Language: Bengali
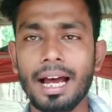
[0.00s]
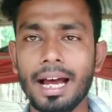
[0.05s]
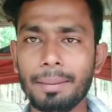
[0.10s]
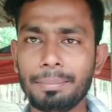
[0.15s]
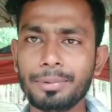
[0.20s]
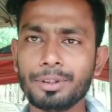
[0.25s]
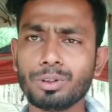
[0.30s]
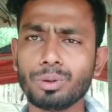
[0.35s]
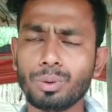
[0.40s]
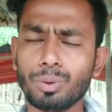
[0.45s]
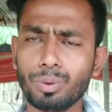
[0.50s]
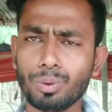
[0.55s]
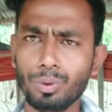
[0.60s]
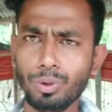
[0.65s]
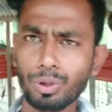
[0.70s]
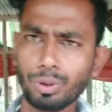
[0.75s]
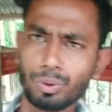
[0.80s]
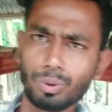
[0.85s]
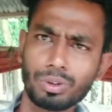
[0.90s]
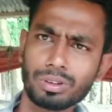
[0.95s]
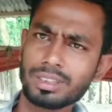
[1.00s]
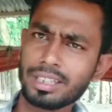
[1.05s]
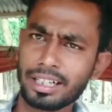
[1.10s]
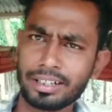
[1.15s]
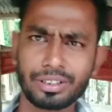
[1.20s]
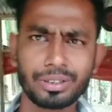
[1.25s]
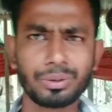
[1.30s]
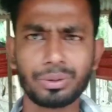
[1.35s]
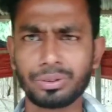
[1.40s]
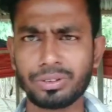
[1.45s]
আপনি তো অন্যর কোনো
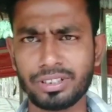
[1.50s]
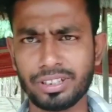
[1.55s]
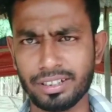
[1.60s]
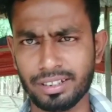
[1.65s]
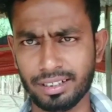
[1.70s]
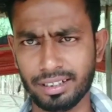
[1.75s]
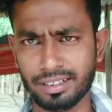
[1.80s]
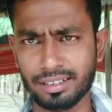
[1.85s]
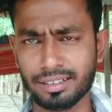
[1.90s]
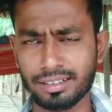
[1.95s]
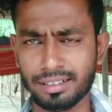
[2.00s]
চাকরি করছেন না